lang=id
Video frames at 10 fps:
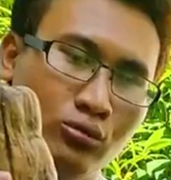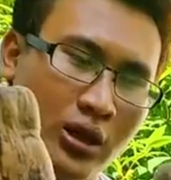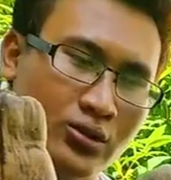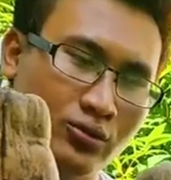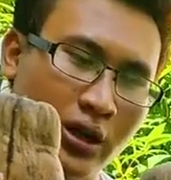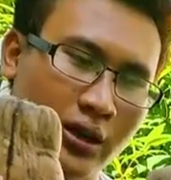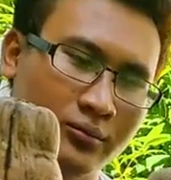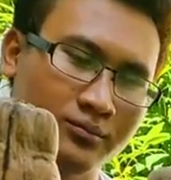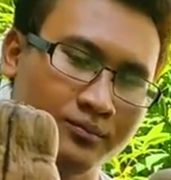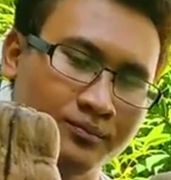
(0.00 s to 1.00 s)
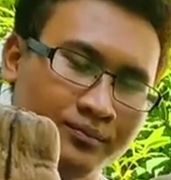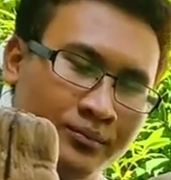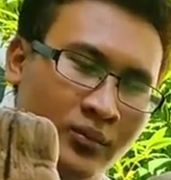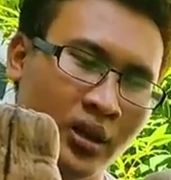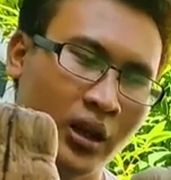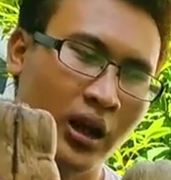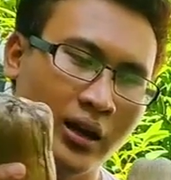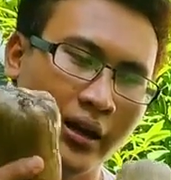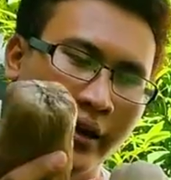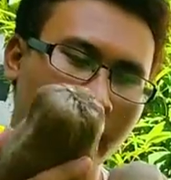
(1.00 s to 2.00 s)
tunas juga
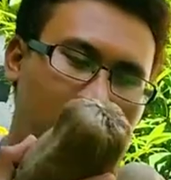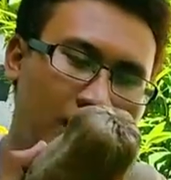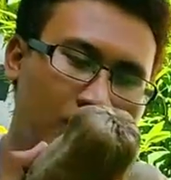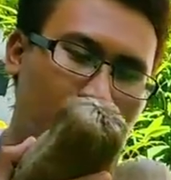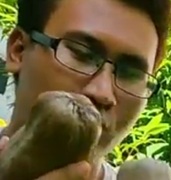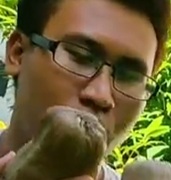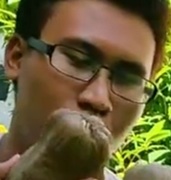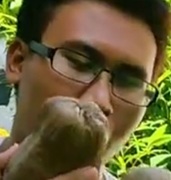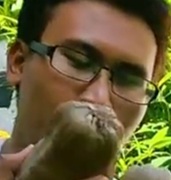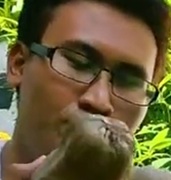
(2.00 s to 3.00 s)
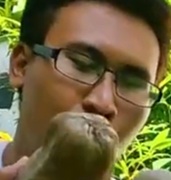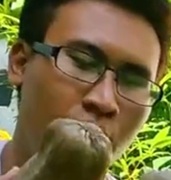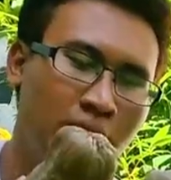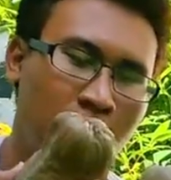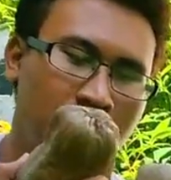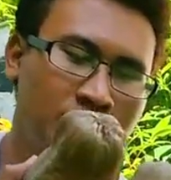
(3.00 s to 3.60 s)
karena ini satu rumpun ya